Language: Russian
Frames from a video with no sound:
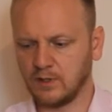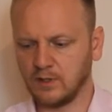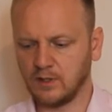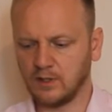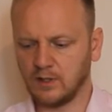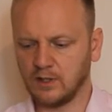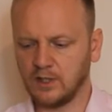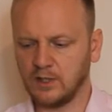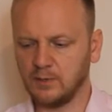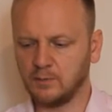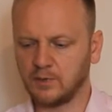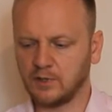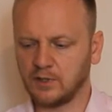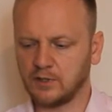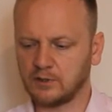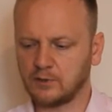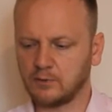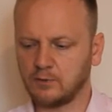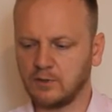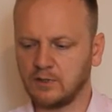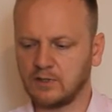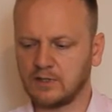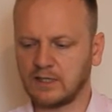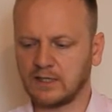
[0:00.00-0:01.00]
И
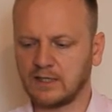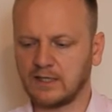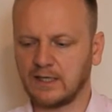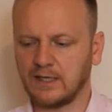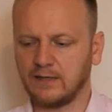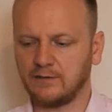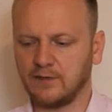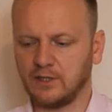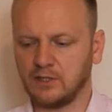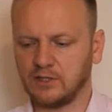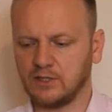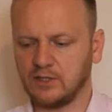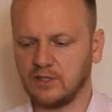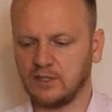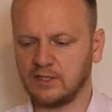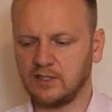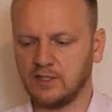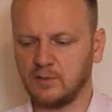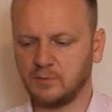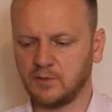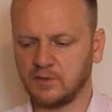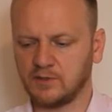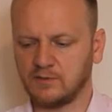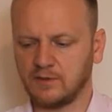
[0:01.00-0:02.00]
происходит такая вещь. Если
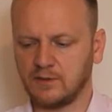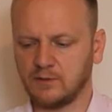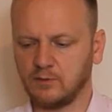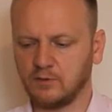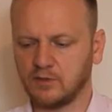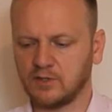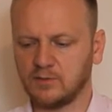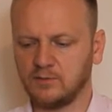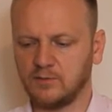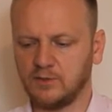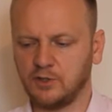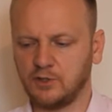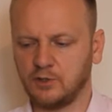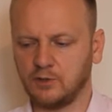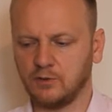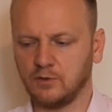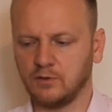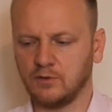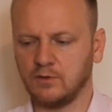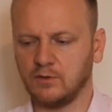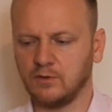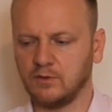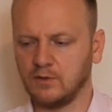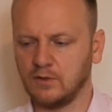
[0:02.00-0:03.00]
позвонок
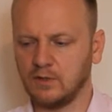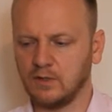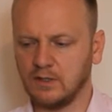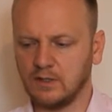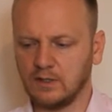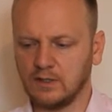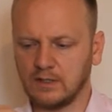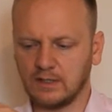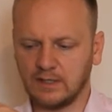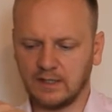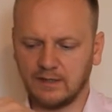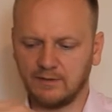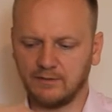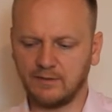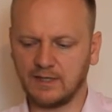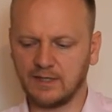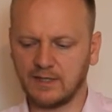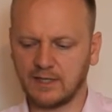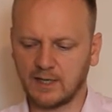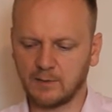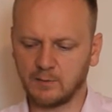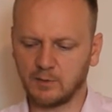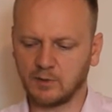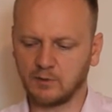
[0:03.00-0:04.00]
смещен, голова
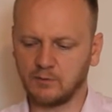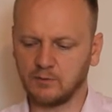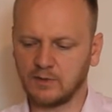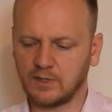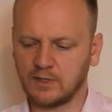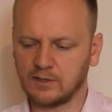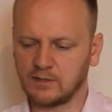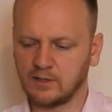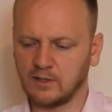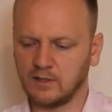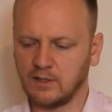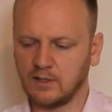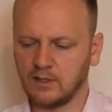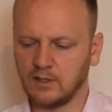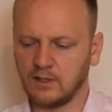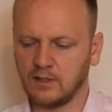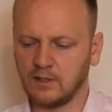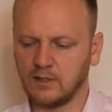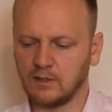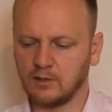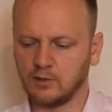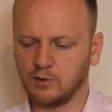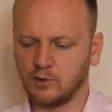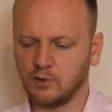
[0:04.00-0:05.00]
на бок у нас,
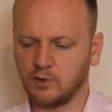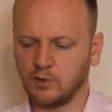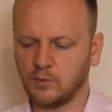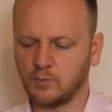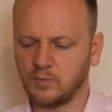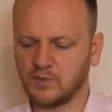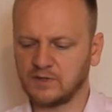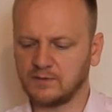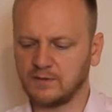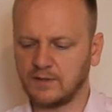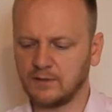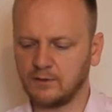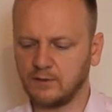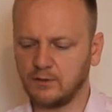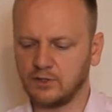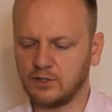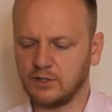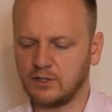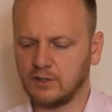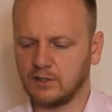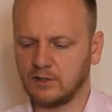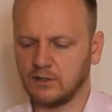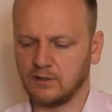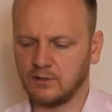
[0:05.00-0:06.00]
то
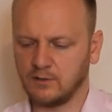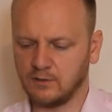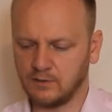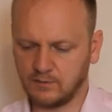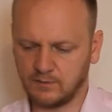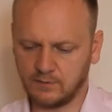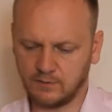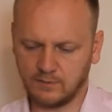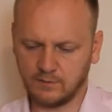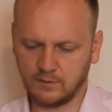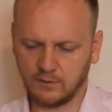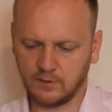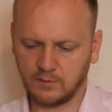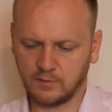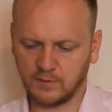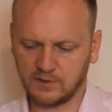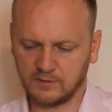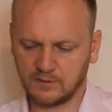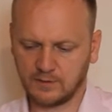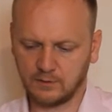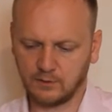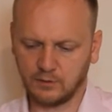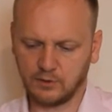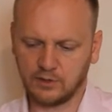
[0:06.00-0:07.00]
позвоночник, вот
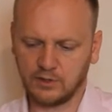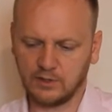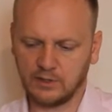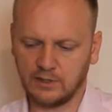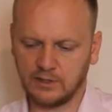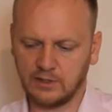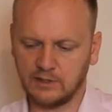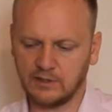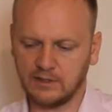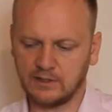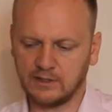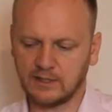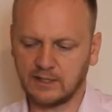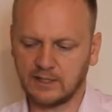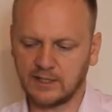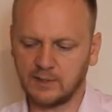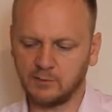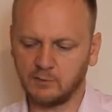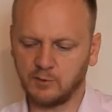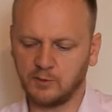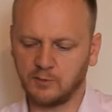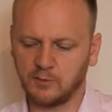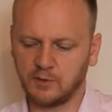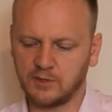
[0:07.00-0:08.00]
позвоночник, делает таким
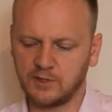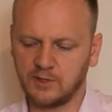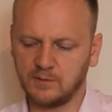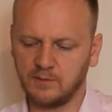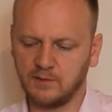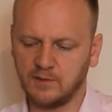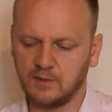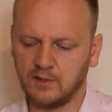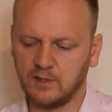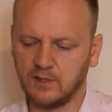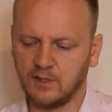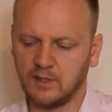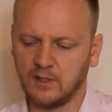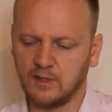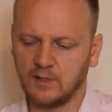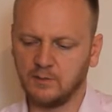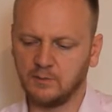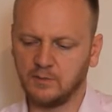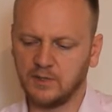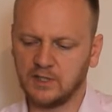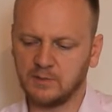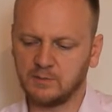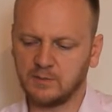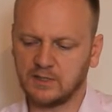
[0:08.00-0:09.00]
образом,
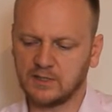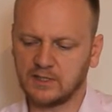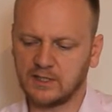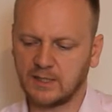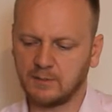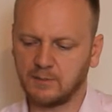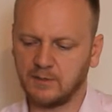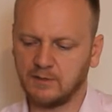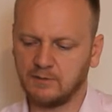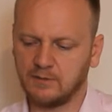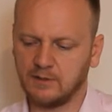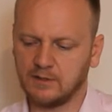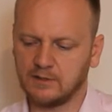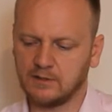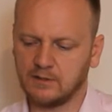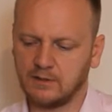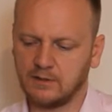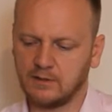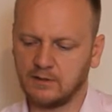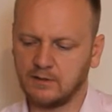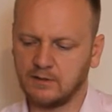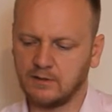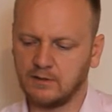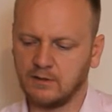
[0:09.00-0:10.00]

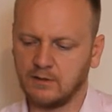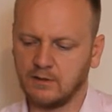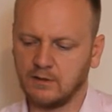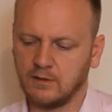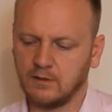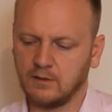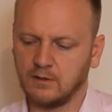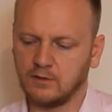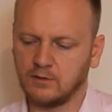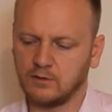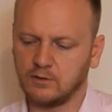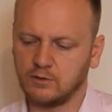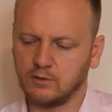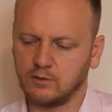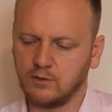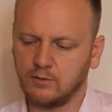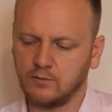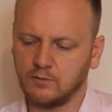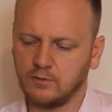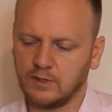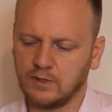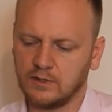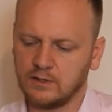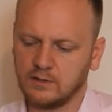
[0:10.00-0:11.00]
приспосабливается, что у
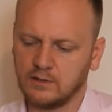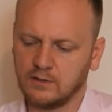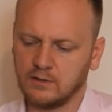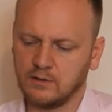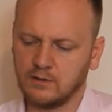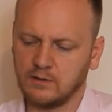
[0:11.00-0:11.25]
нас